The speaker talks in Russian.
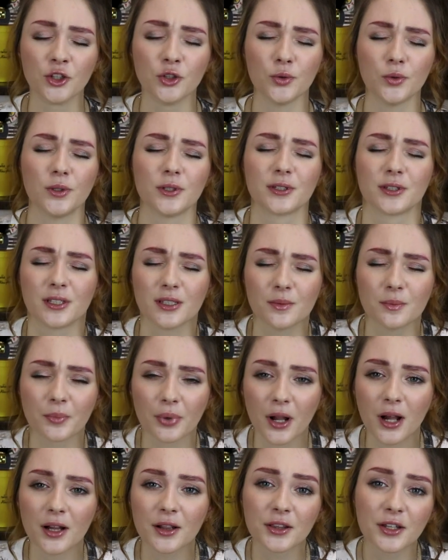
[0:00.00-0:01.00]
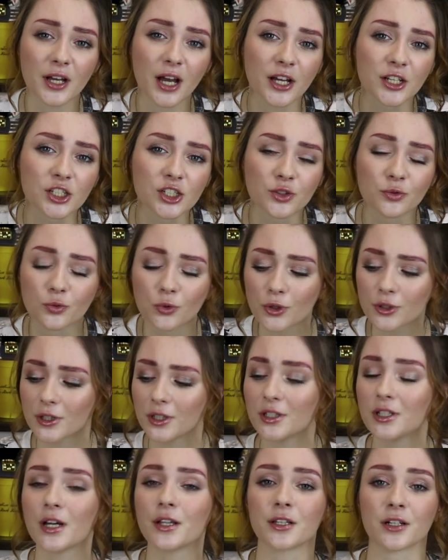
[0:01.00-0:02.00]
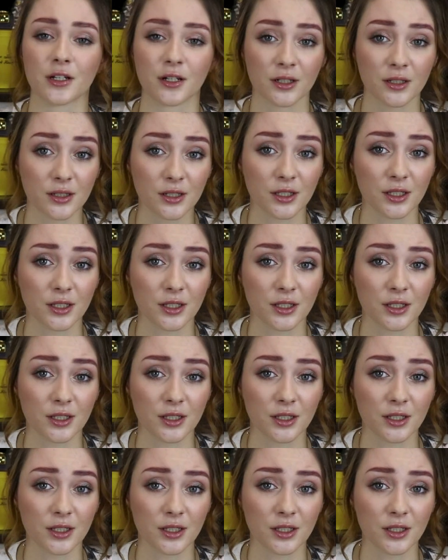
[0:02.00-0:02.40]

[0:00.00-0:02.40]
Юля, ты балда, чего ты не открыла